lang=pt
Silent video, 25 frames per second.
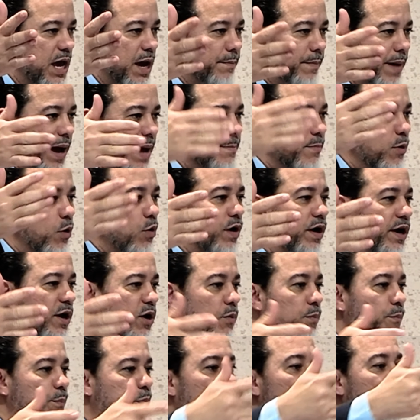mas
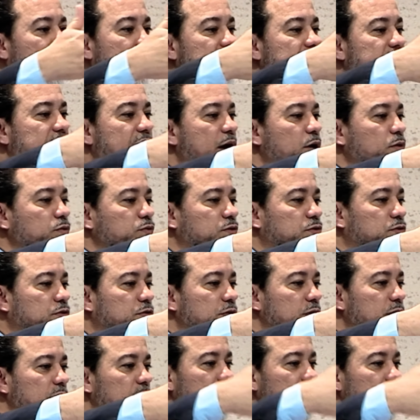morreu porque Deus